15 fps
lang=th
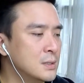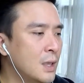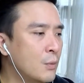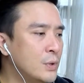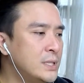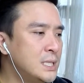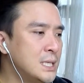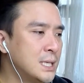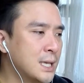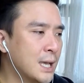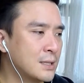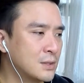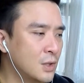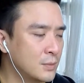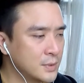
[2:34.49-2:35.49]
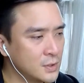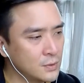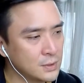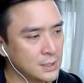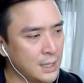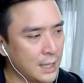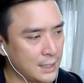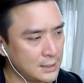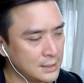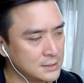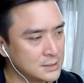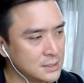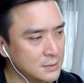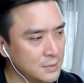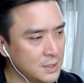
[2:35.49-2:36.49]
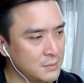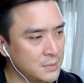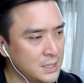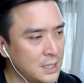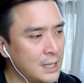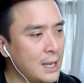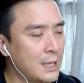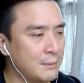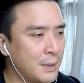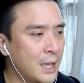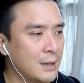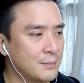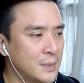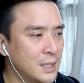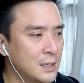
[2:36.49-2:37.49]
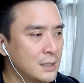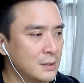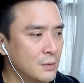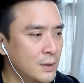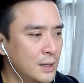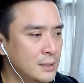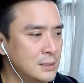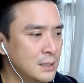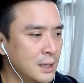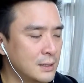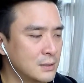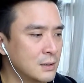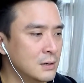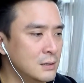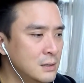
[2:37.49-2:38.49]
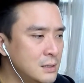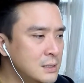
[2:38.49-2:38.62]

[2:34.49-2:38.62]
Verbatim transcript: แต่วิธีการตอบโต้ของอิหร่านเนี่ยจริงๆมันมีได้หลายแบบนะฮะ แต่ว่าอิหร่านก็